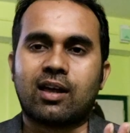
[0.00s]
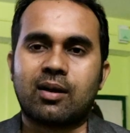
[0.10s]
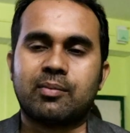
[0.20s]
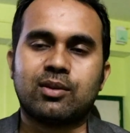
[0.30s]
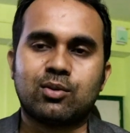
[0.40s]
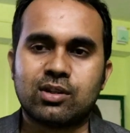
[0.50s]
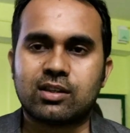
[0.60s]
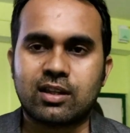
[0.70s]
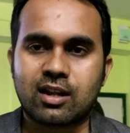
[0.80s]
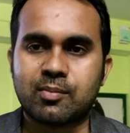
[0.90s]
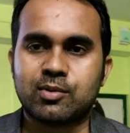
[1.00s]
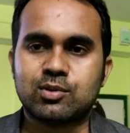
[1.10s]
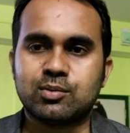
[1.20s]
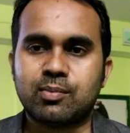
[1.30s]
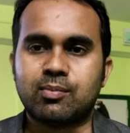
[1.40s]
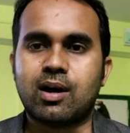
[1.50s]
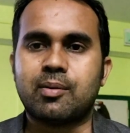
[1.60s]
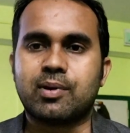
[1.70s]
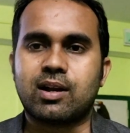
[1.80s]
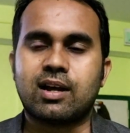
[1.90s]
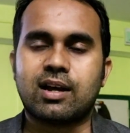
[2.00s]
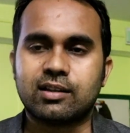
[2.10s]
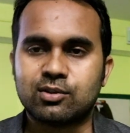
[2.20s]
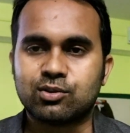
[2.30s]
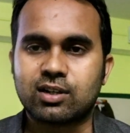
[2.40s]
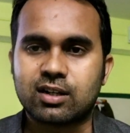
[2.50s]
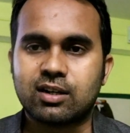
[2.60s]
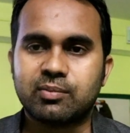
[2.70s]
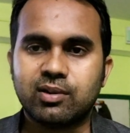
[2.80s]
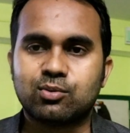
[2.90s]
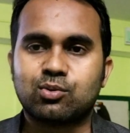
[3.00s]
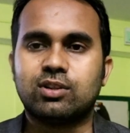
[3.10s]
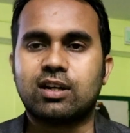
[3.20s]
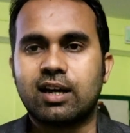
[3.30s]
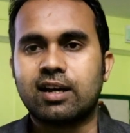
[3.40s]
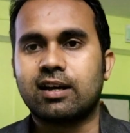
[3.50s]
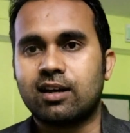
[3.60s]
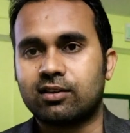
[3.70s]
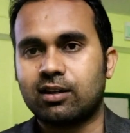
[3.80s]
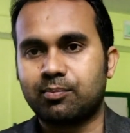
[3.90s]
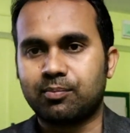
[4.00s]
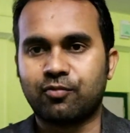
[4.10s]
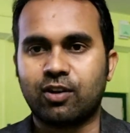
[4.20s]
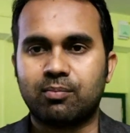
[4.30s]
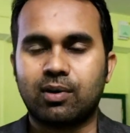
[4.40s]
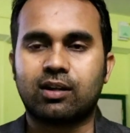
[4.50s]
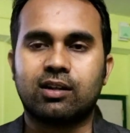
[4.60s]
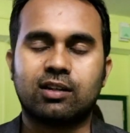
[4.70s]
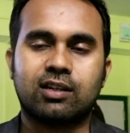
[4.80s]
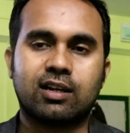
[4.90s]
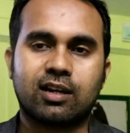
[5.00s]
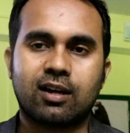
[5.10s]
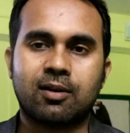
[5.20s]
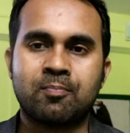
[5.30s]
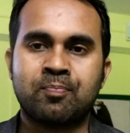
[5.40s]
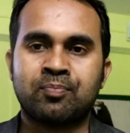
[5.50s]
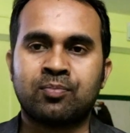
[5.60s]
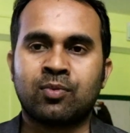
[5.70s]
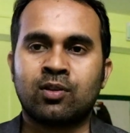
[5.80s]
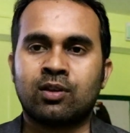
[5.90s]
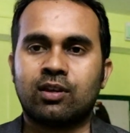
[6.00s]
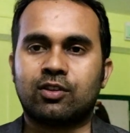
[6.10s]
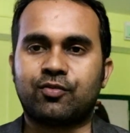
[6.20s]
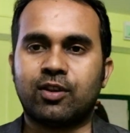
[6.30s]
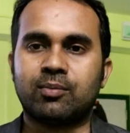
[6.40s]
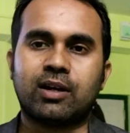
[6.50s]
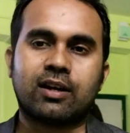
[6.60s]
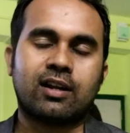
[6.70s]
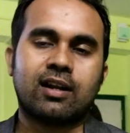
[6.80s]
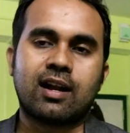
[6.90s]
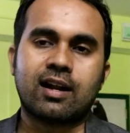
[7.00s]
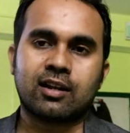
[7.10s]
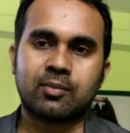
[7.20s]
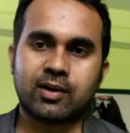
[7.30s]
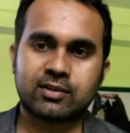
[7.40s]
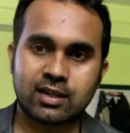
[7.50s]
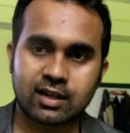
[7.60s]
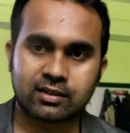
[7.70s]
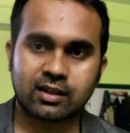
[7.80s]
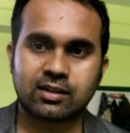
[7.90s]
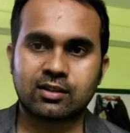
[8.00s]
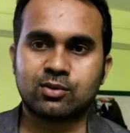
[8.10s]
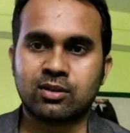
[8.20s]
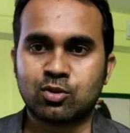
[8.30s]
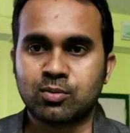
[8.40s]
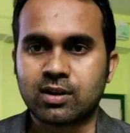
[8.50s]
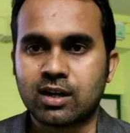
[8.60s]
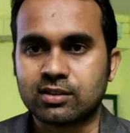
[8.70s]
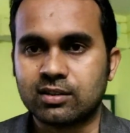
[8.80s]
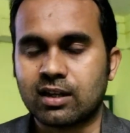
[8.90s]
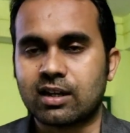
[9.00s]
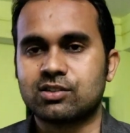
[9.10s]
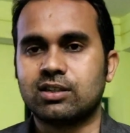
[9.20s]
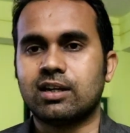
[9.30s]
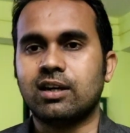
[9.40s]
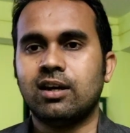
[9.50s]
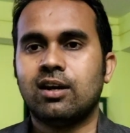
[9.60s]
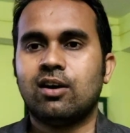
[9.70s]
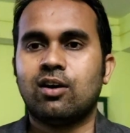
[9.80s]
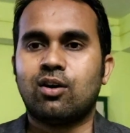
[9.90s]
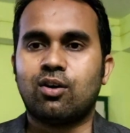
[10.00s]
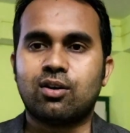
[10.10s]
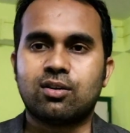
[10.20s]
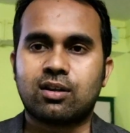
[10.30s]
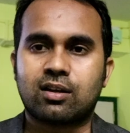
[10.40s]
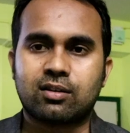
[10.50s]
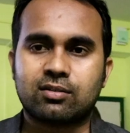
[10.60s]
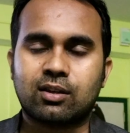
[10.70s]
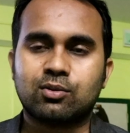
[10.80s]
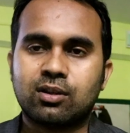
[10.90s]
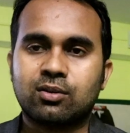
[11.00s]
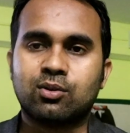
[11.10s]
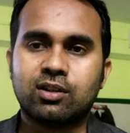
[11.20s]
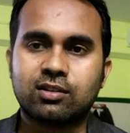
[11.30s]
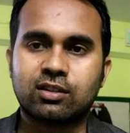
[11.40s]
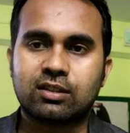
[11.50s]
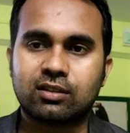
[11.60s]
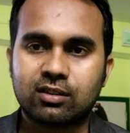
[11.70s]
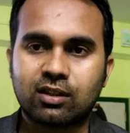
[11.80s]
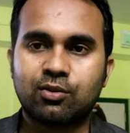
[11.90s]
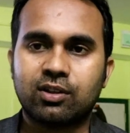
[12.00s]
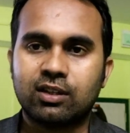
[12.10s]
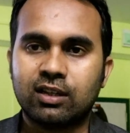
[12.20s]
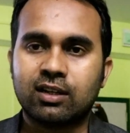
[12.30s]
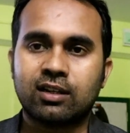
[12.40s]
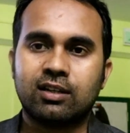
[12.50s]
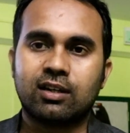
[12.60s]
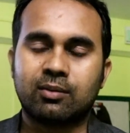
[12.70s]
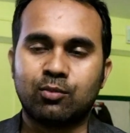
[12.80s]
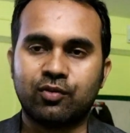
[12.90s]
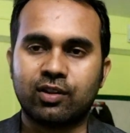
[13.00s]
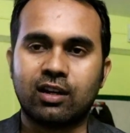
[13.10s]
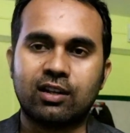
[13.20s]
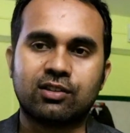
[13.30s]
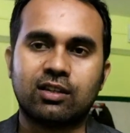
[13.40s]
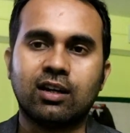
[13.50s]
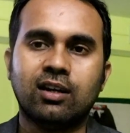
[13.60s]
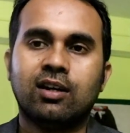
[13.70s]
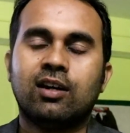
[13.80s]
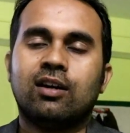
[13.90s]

परिणाम ही 2013 में जो महाप्रलय आई थी उत्तराखंड में उसको दिखाया गया ऐसा फिल्म मानकन किया गया है इस फिल्म का ट्रेलर आने के बाद से लगातार साधु संतों को खासी नाराज़गी है और साधु संतों ने चेतावनी दी है कि अगर मूवी रिलीज़ किया